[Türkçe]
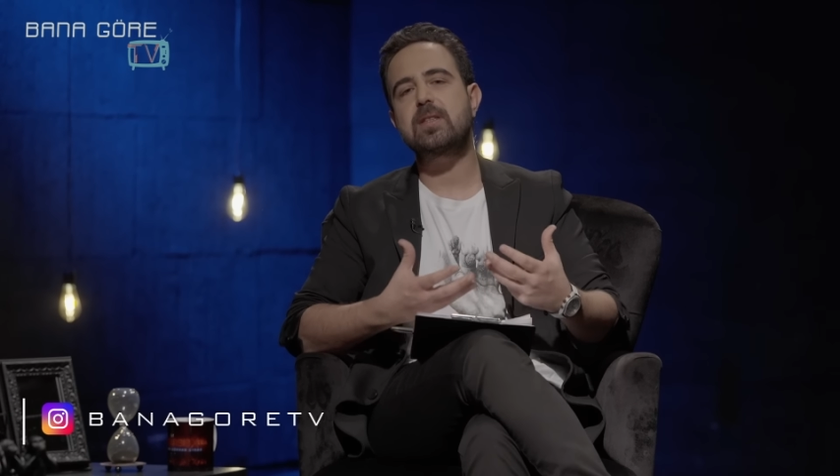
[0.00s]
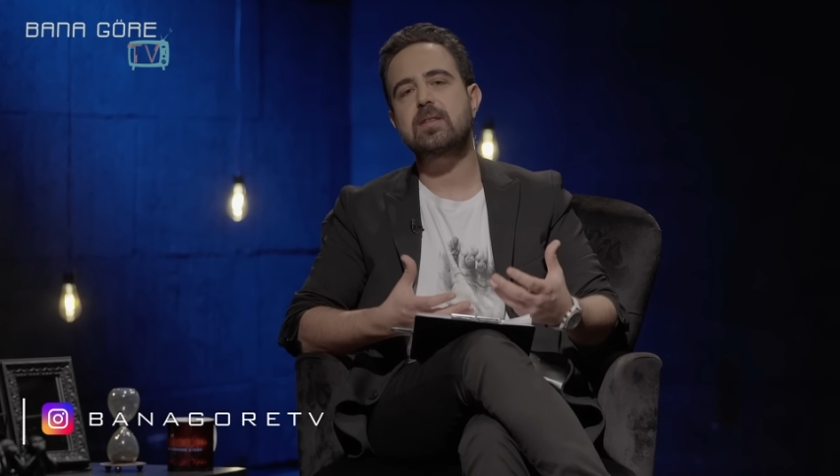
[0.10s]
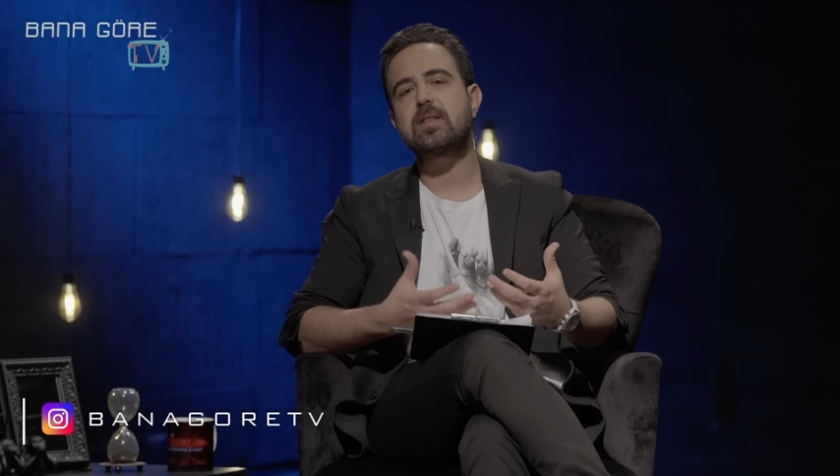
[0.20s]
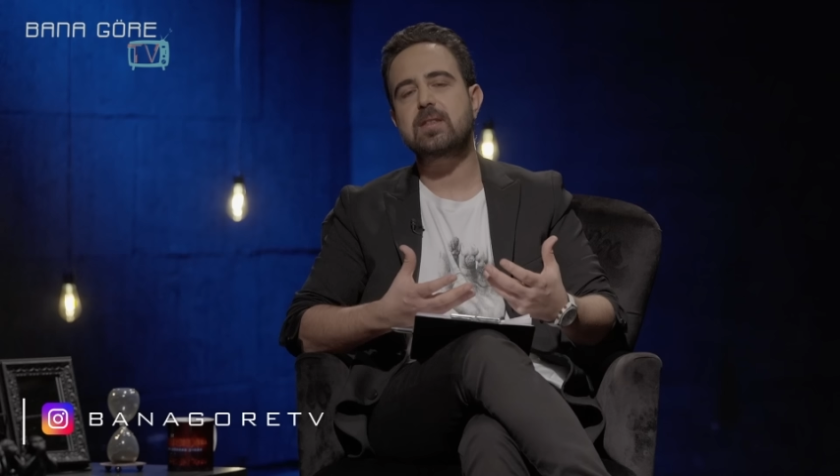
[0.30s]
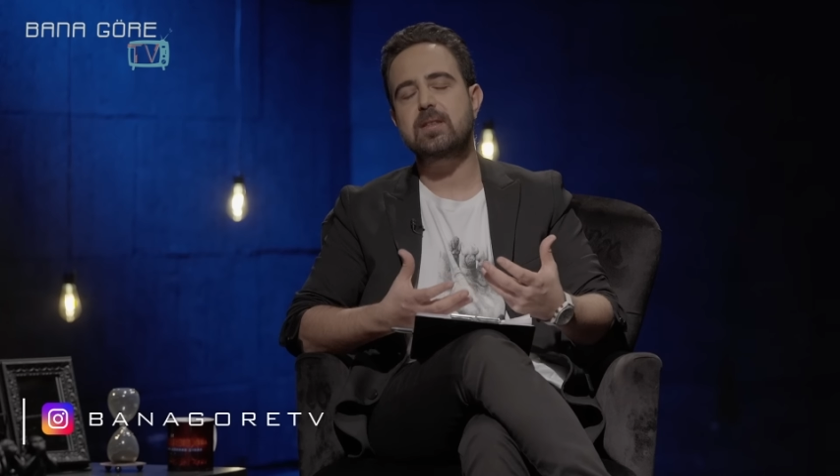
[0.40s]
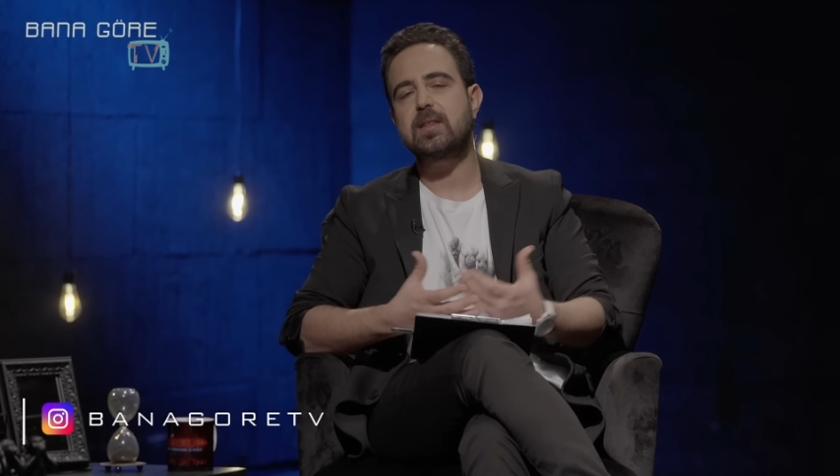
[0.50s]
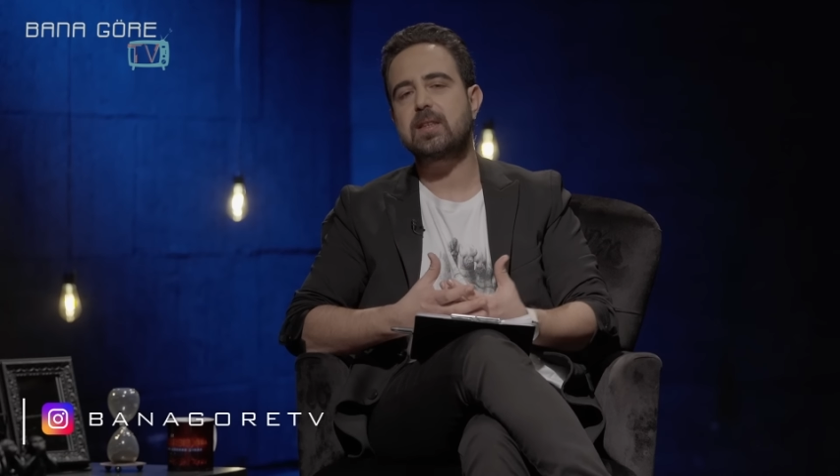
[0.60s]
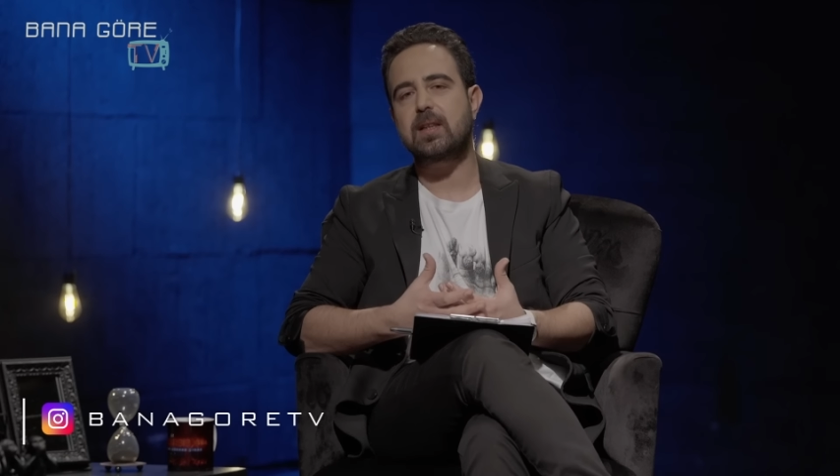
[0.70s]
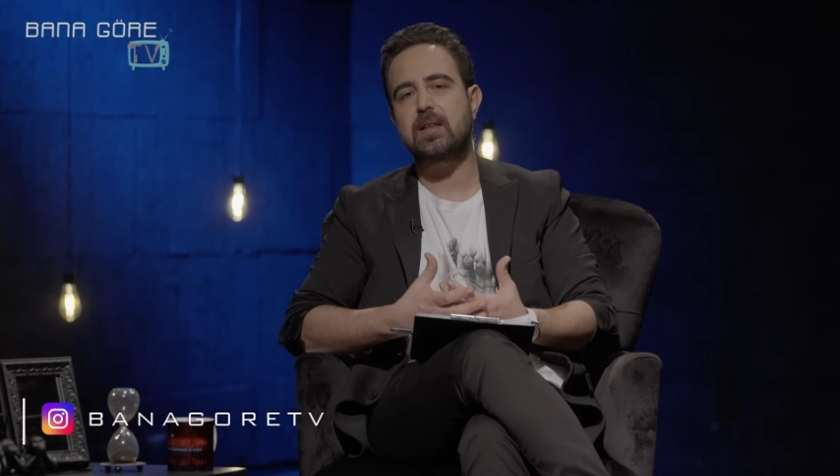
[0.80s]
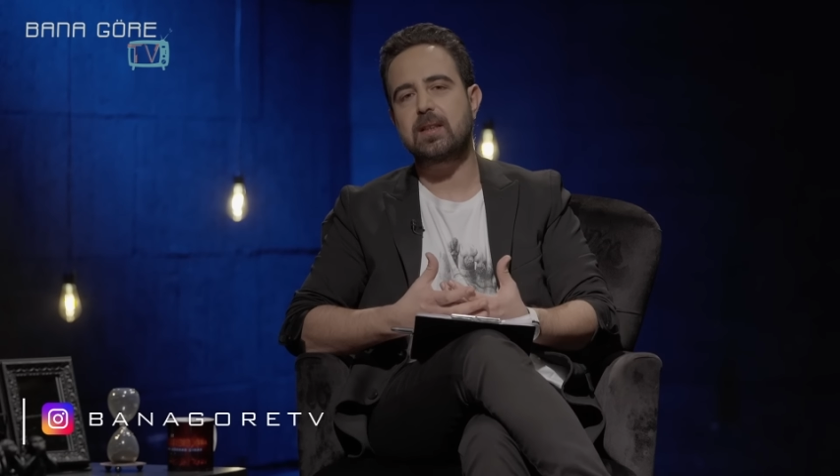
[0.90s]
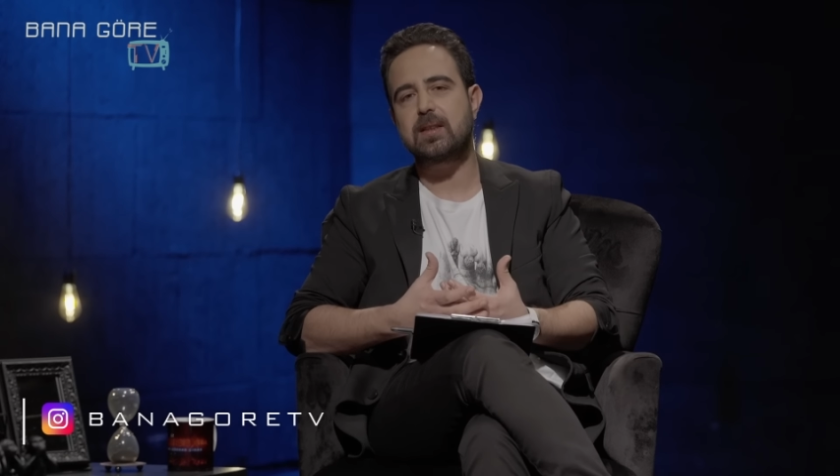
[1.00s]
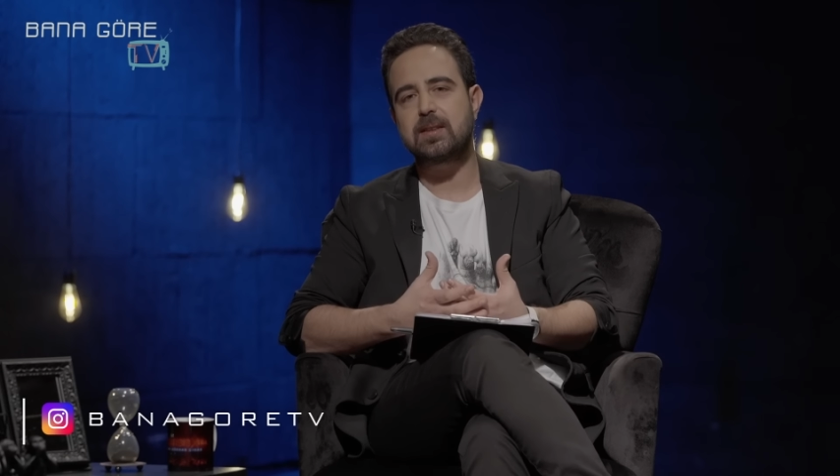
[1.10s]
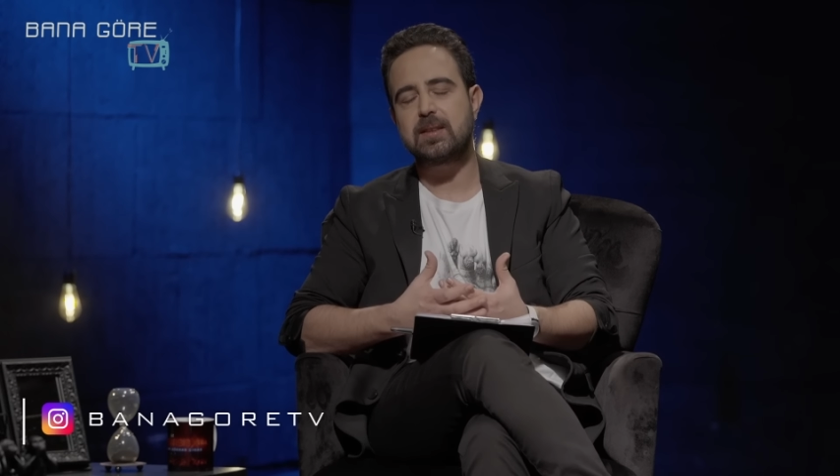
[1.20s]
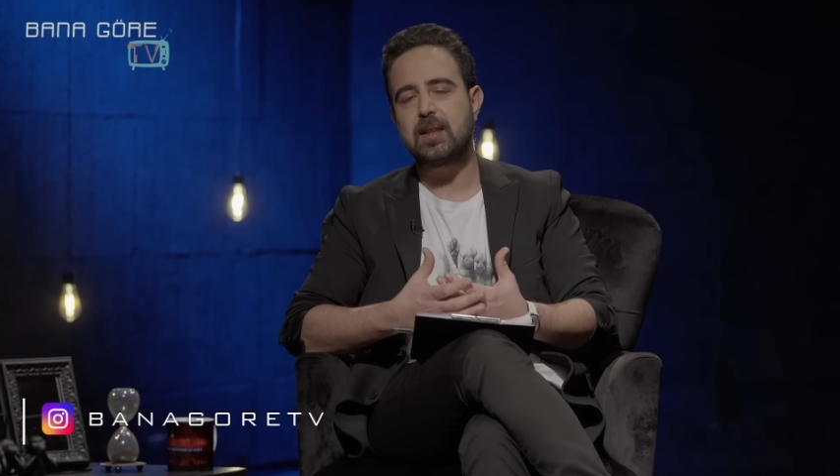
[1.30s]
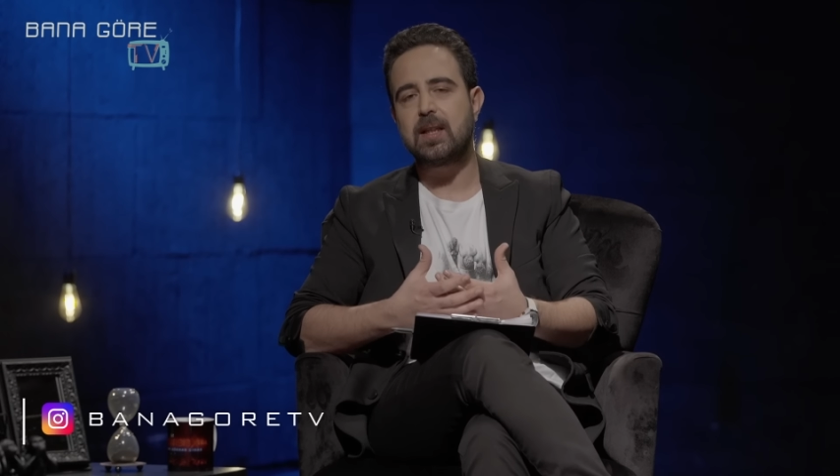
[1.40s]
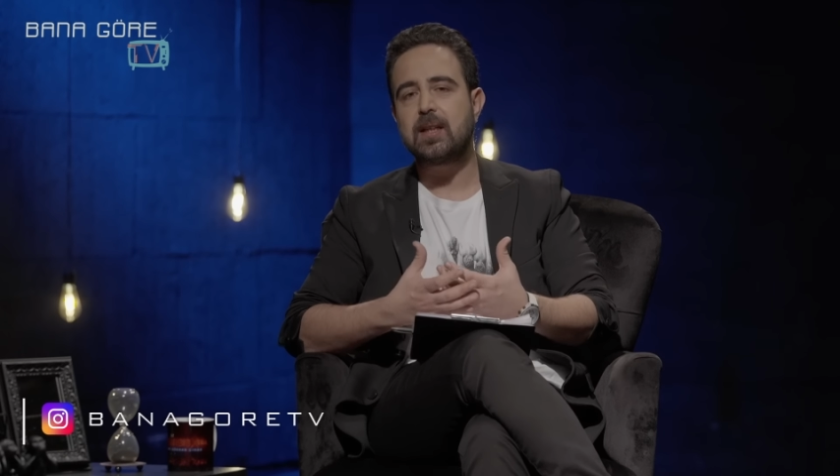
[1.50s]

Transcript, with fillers: çalıştığı hikayeyi